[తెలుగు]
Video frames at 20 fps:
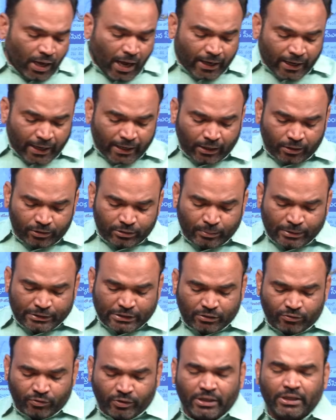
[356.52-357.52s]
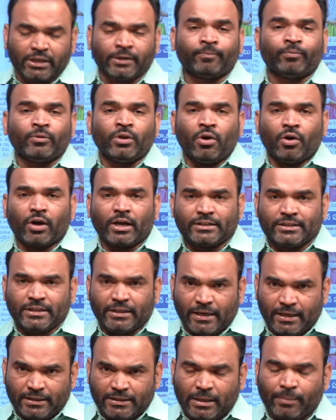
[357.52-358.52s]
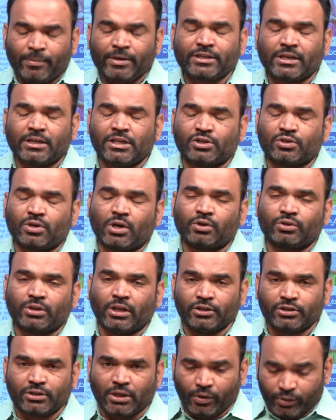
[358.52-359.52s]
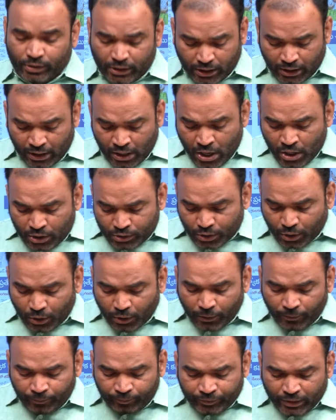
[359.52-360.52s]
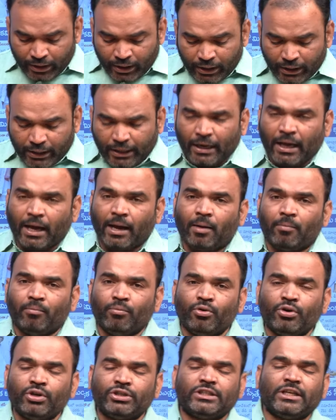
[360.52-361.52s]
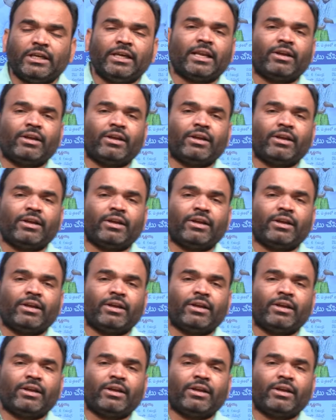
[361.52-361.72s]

ఆ కార్యక్రమం సంబంధించినటువంటి ఒక సీరియస్ సమీక్షలు చేస్తున్నట్టు తెలుస్తూ ఉంది సో ఇక్కడ మూసీ